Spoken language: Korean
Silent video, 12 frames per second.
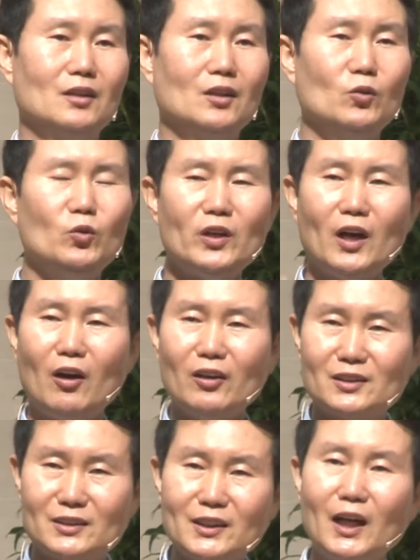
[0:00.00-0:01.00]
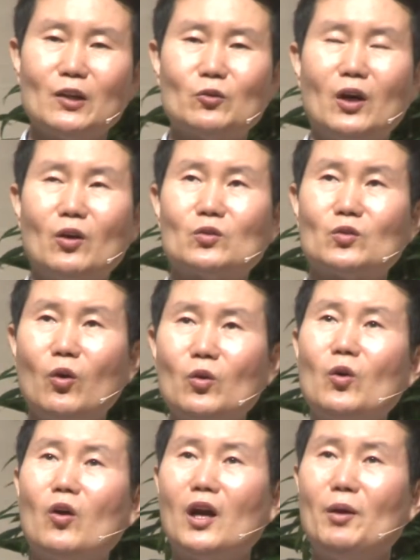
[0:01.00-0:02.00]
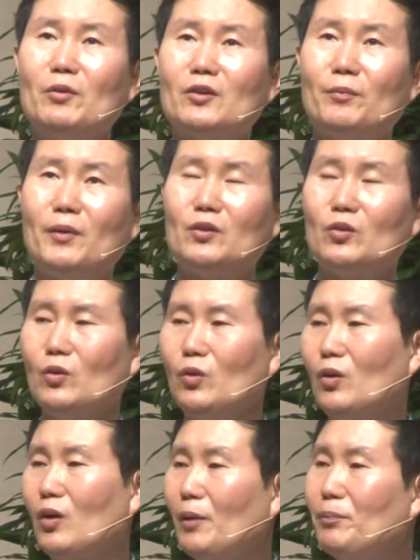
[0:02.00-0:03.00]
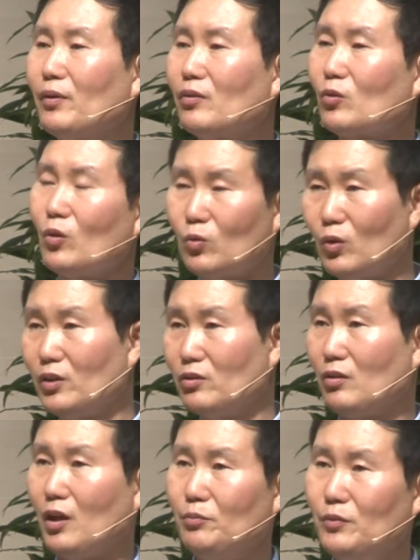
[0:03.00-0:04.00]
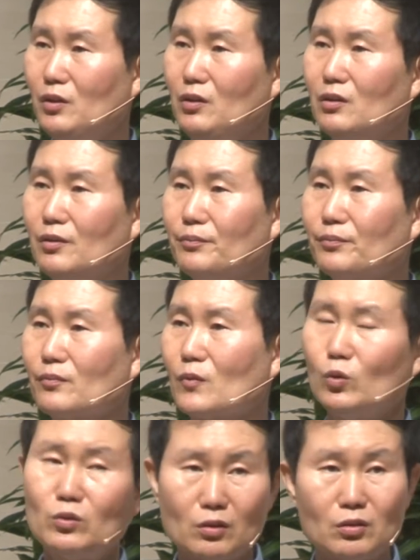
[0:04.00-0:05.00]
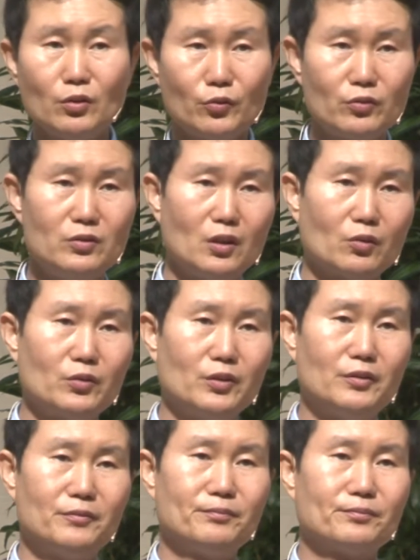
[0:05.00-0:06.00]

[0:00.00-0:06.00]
우리가 어찌할 거 하고 통곡을 하면서 베드로 앞에서 꼬꾸라질 사람들이 어떻게 그럴 수 있냐고요.